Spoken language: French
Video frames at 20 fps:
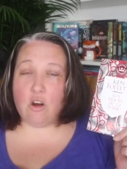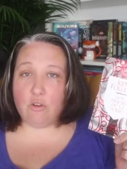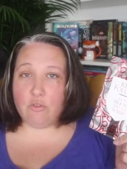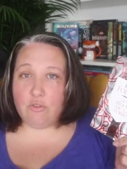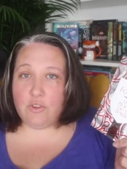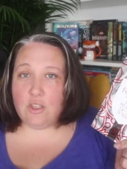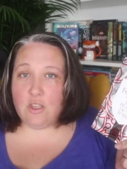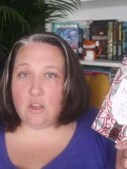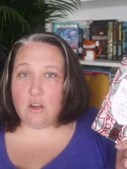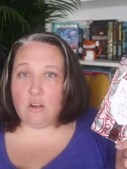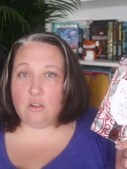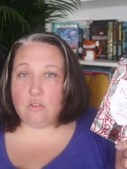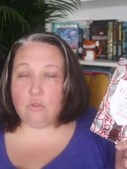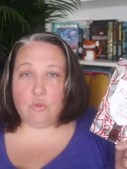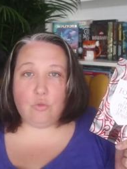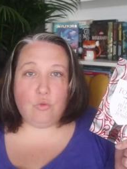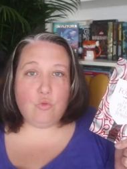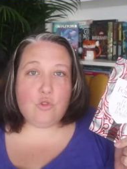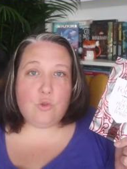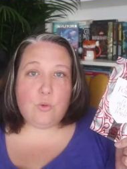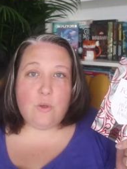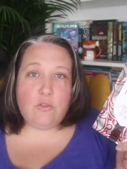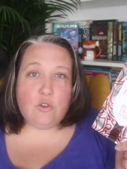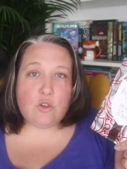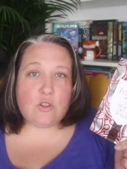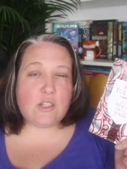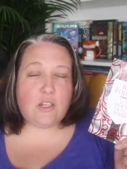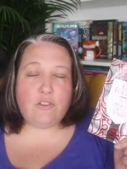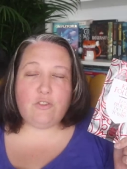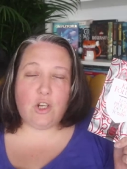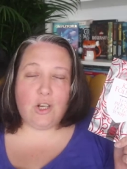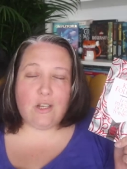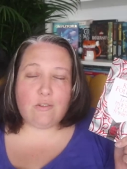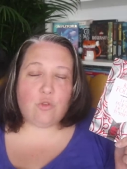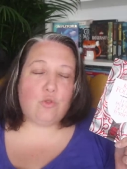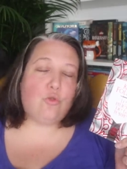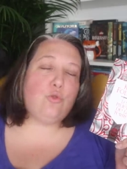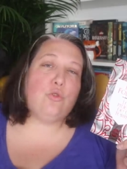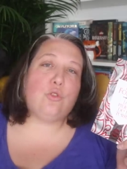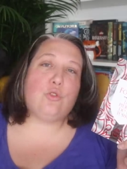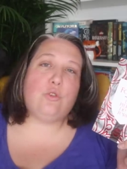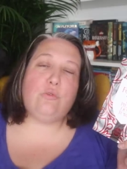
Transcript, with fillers: envie de nous suivre dans cette folle aventure,